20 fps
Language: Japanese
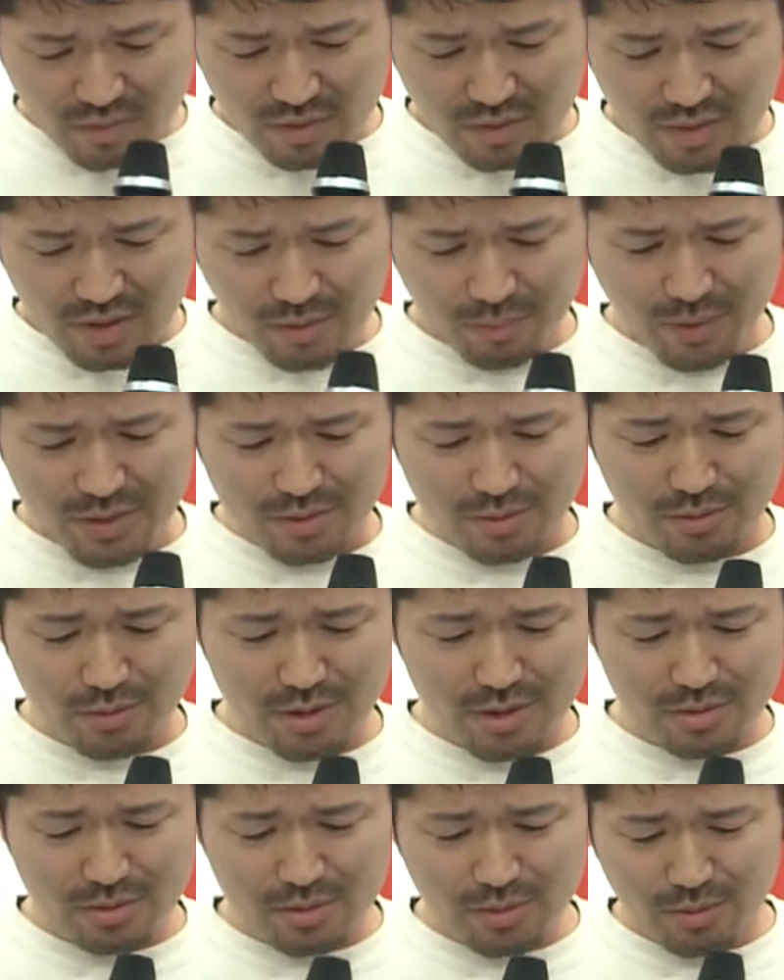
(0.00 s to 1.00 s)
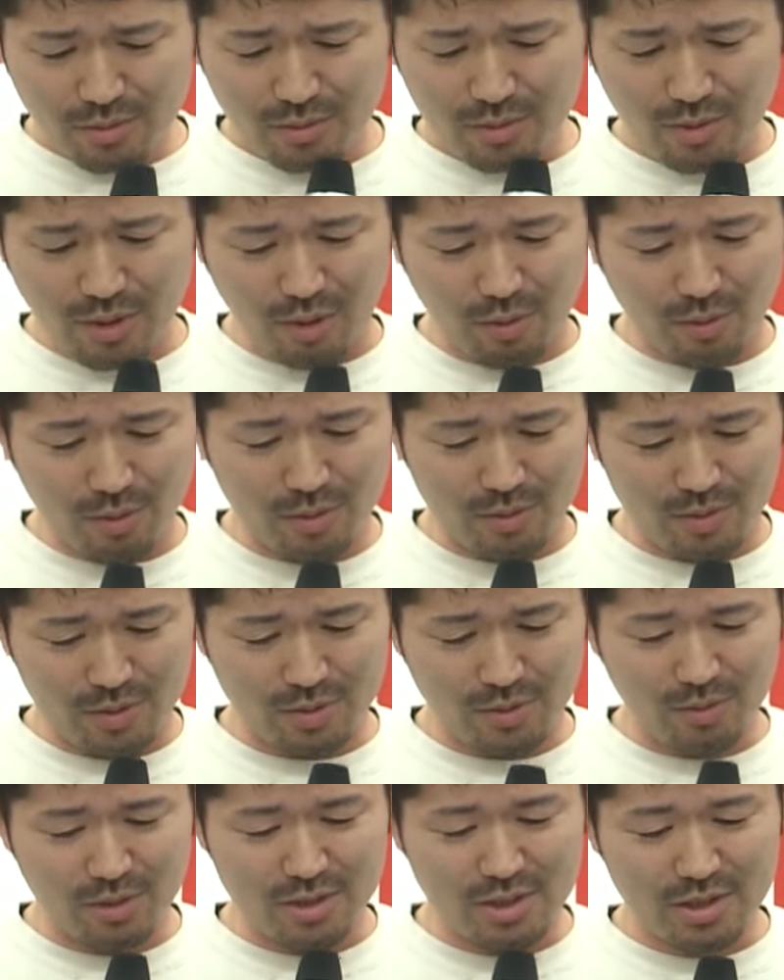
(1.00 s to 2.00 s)
やっぱりそういうそういうことが起こると
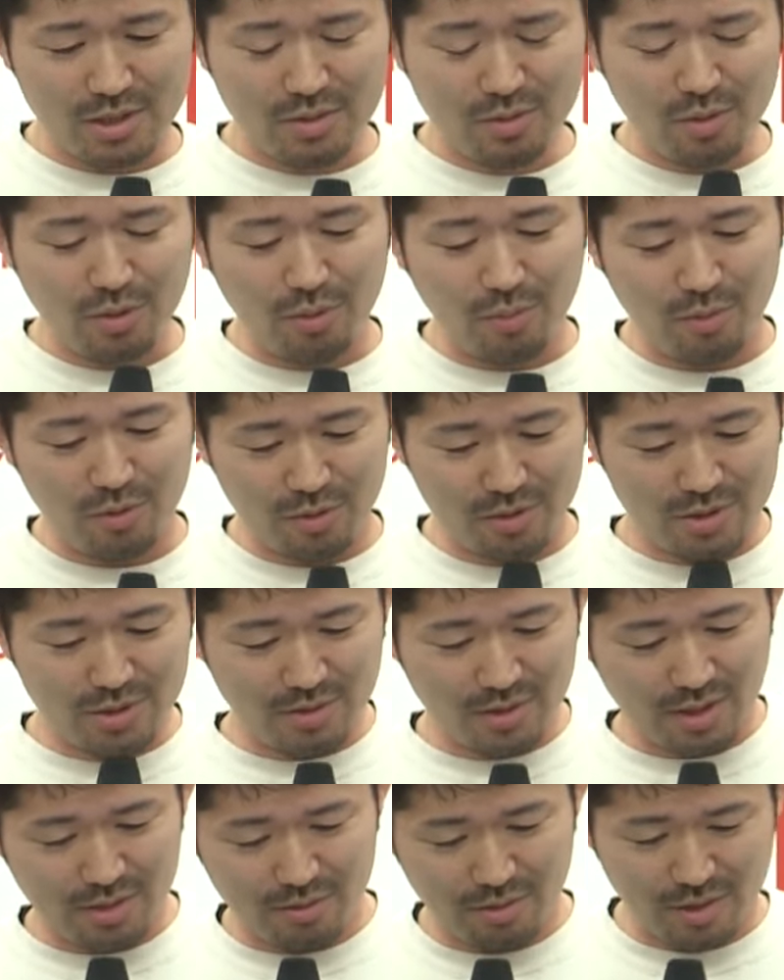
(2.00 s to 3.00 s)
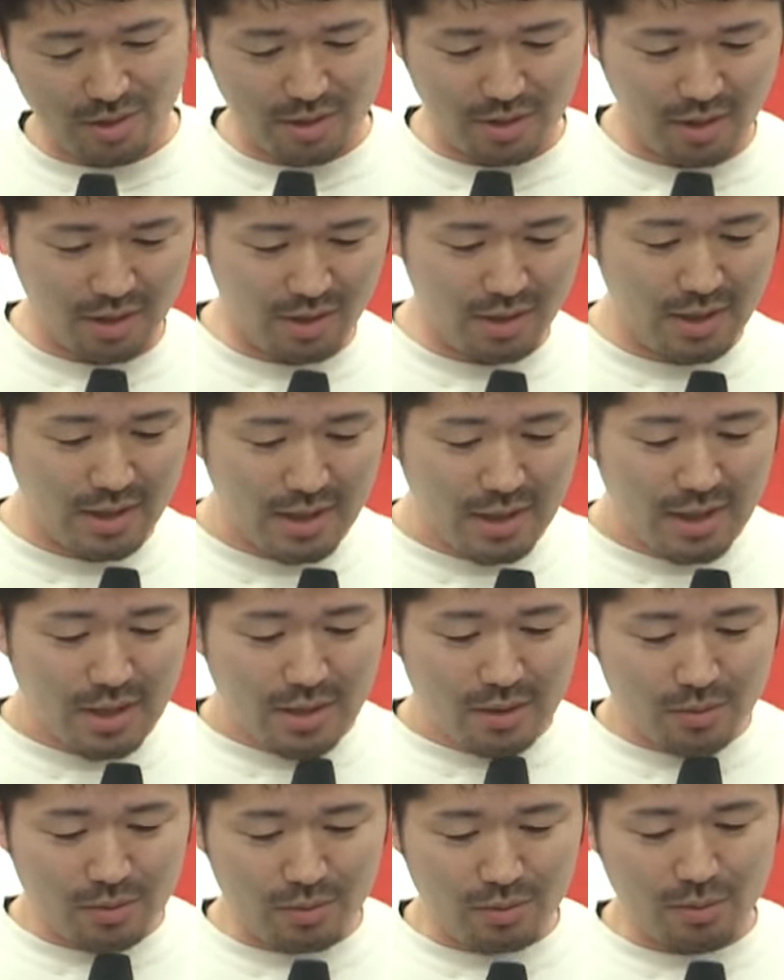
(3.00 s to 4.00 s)
すごいしんどい思いをしないといけない
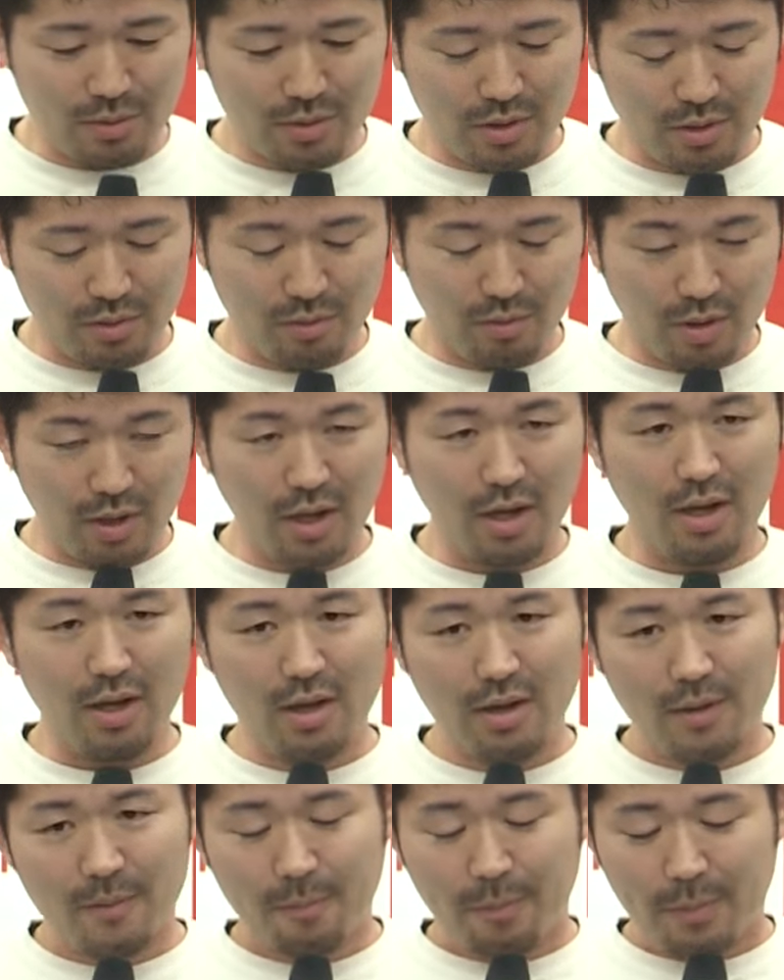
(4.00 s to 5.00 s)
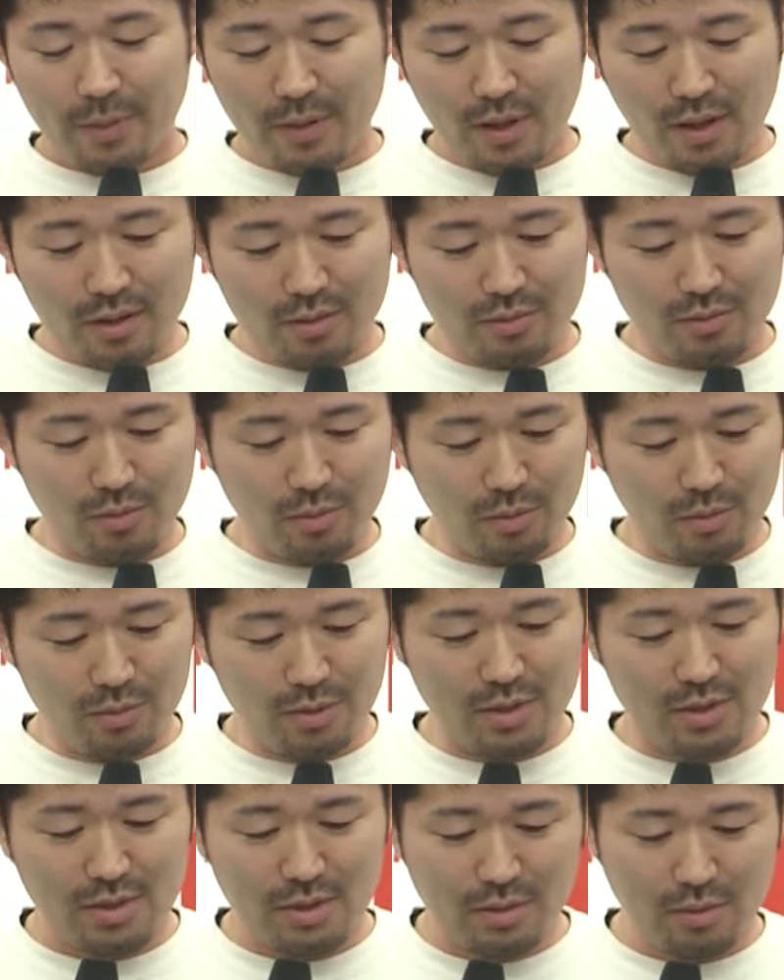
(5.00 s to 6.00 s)
ことっていうのがあると思う
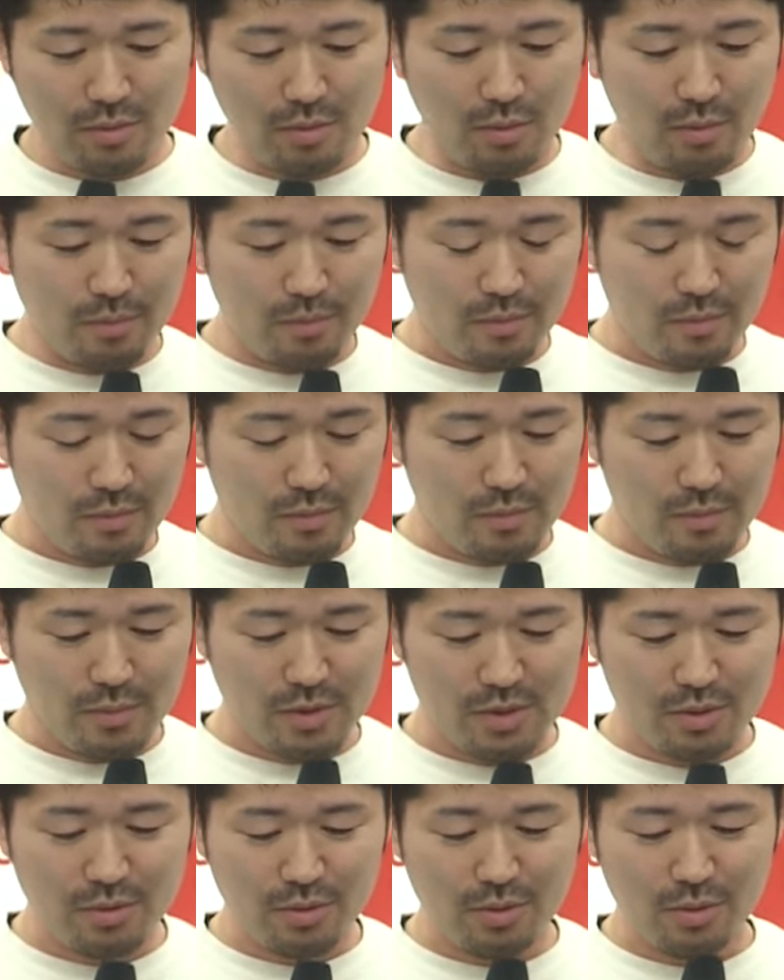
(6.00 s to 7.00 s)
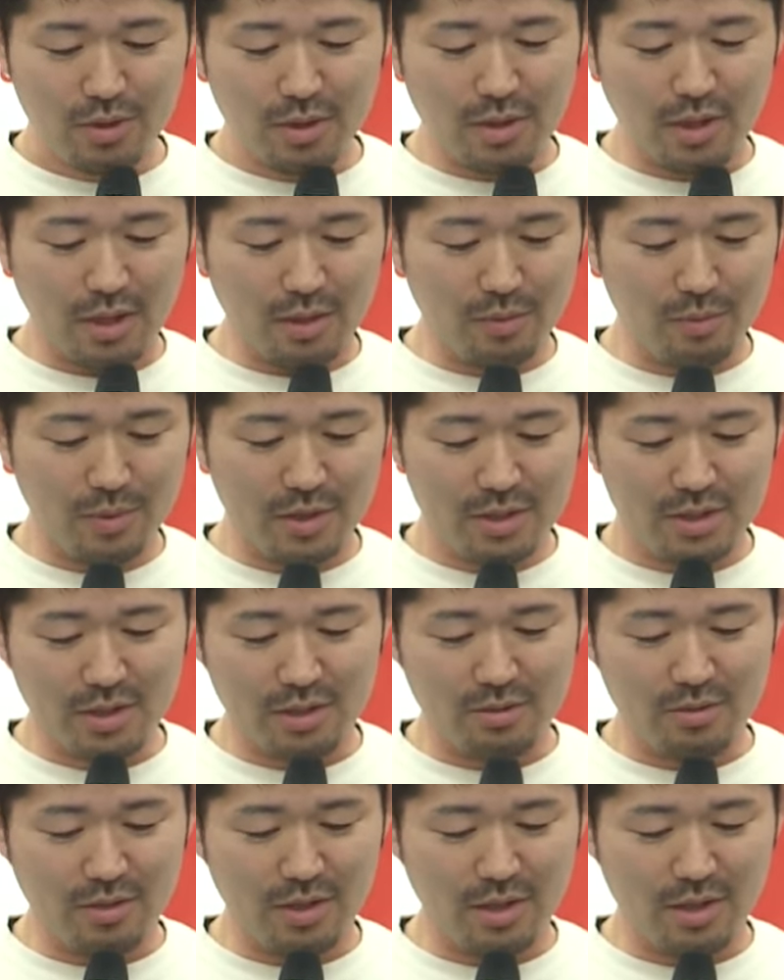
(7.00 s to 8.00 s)
んですけど、まあ、そういう時にあの
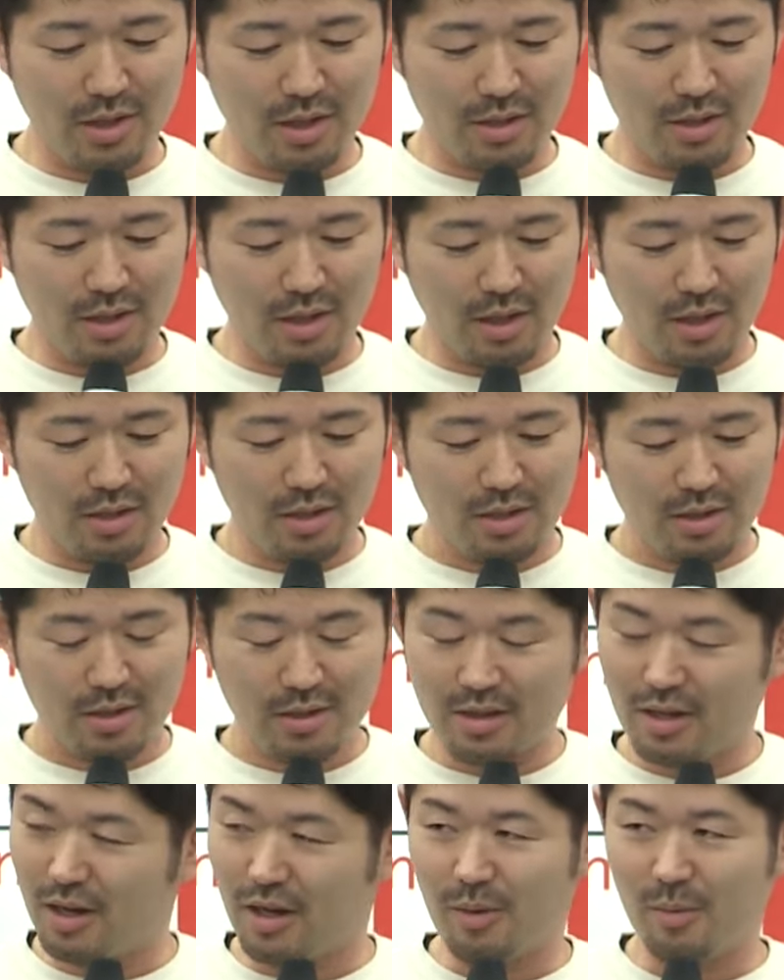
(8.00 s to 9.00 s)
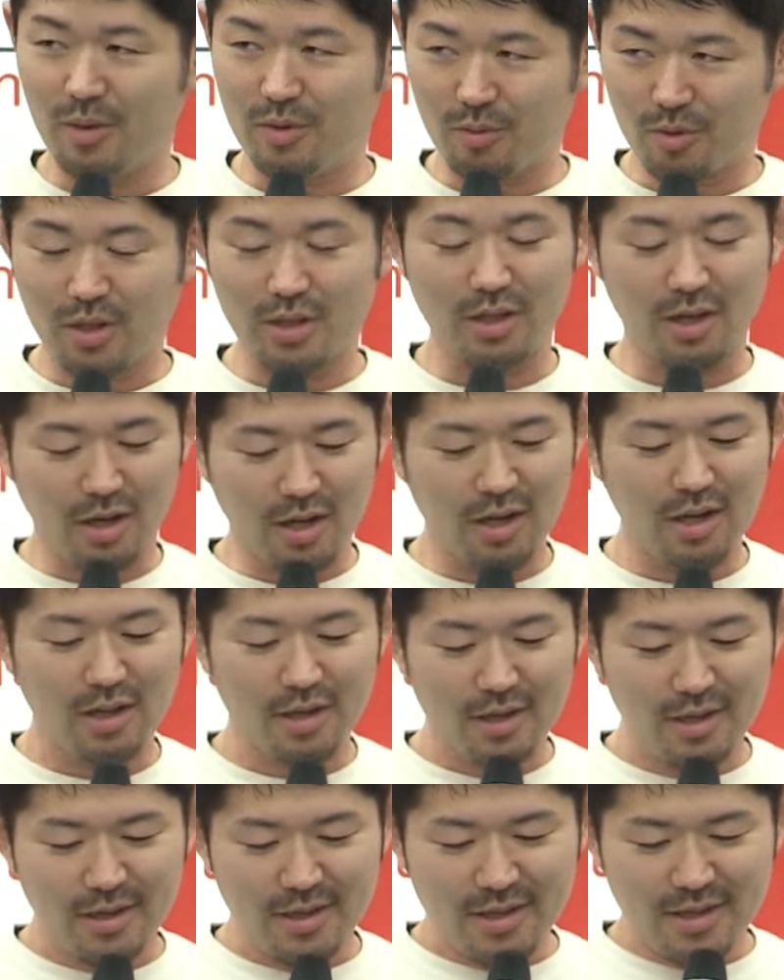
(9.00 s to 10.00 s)
ベーシックで出会った仲間の方が
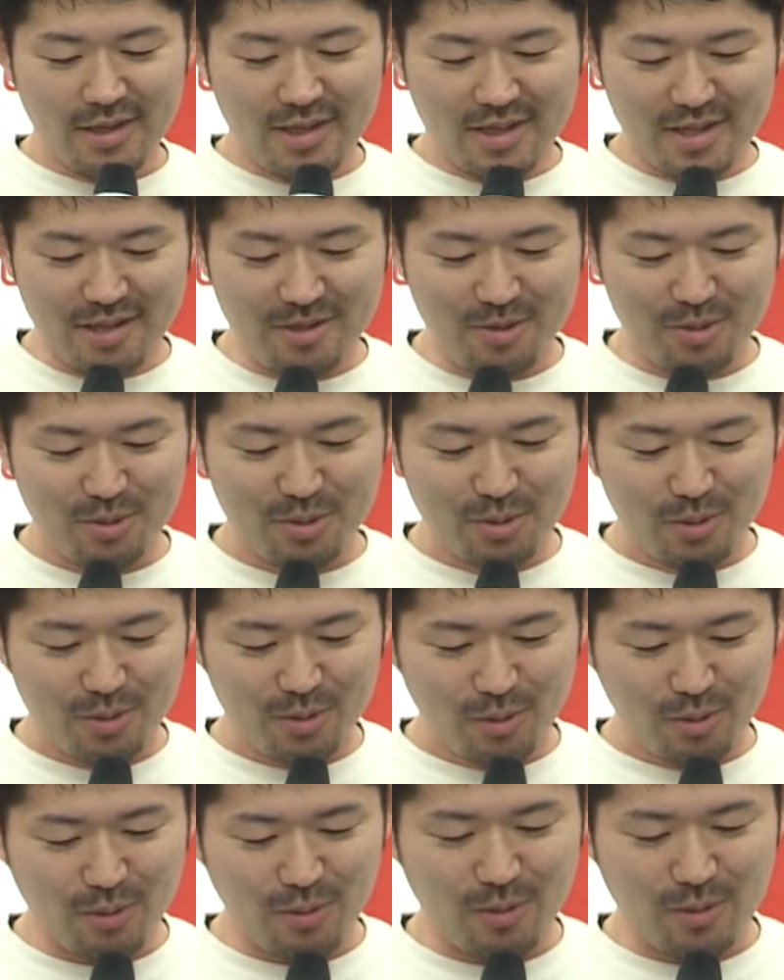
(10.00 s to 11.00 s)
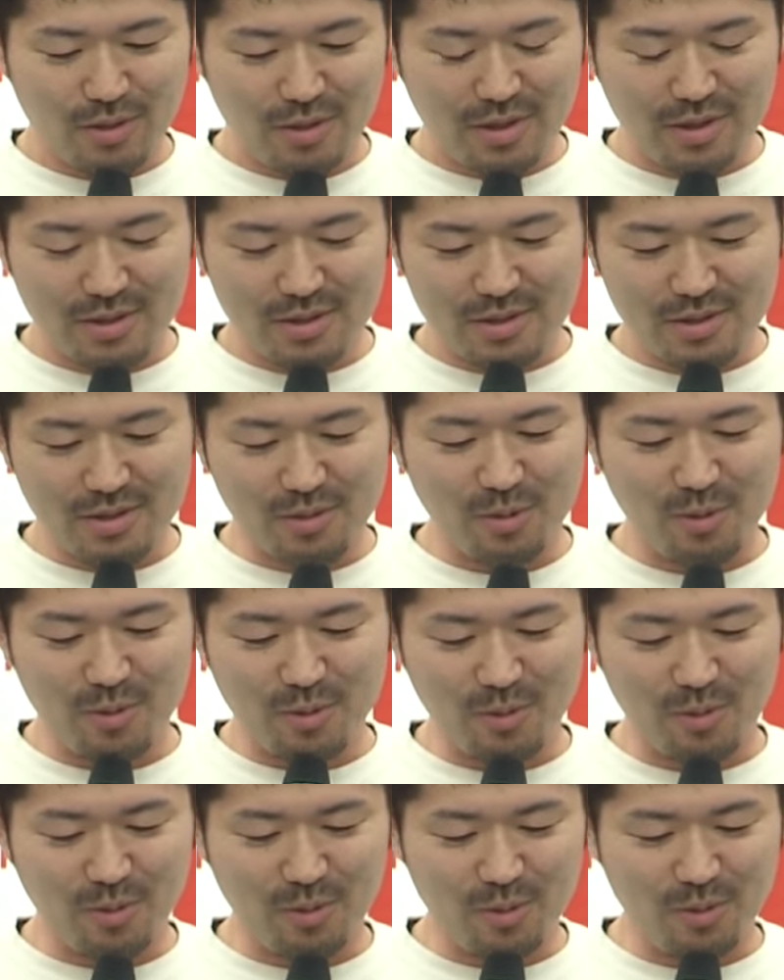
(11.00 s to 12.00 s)
いるとすご
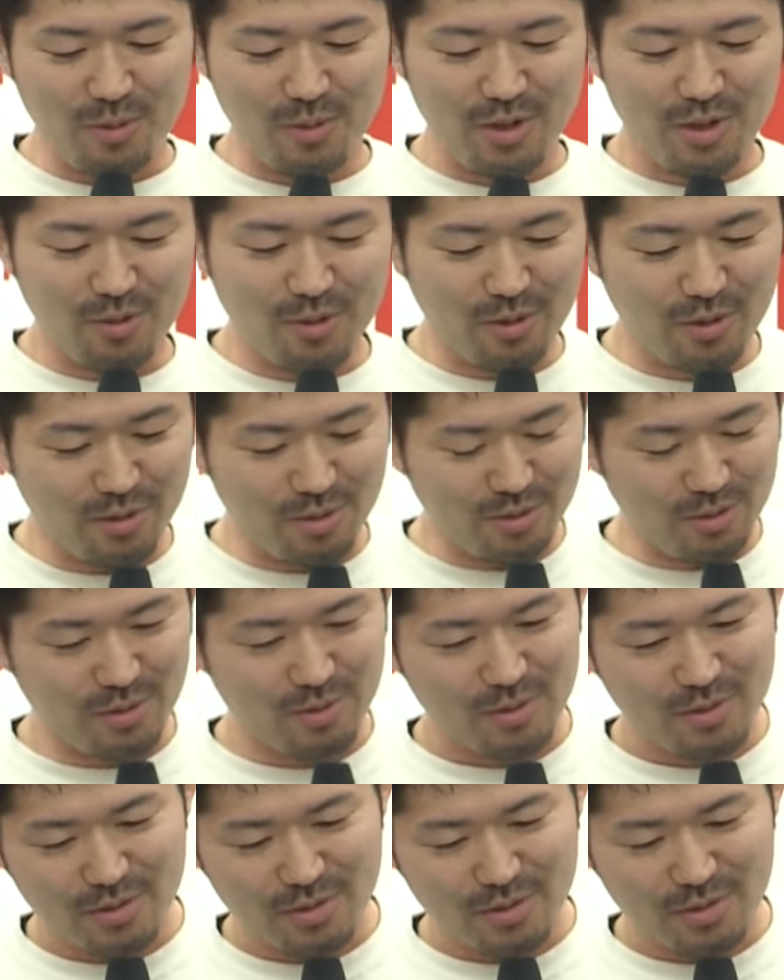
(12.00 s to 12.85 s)
くこう乗り越える